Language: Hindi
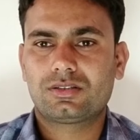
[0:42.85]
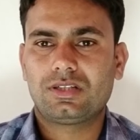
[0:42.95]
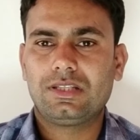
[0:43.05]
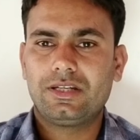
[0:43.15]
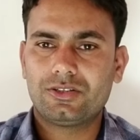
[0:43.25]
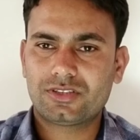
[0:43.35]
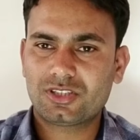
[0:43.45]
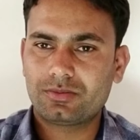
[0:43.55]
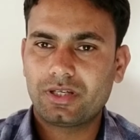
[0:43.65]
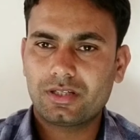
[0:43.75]

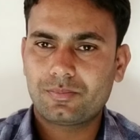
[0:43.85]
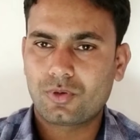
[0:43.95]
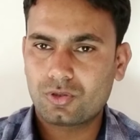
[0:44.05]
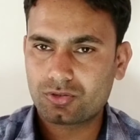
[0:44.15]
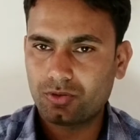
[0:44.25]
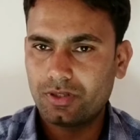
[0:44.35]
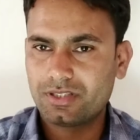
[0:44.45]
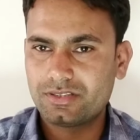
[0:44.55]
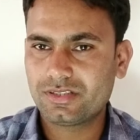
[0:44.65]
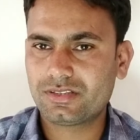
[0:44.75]
थेलेरोसिस एक प्रोटोजोल
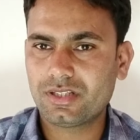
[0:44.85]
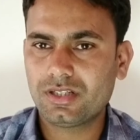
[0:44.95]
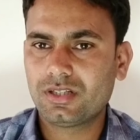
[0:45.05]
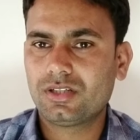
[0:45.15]
डिजीज़ है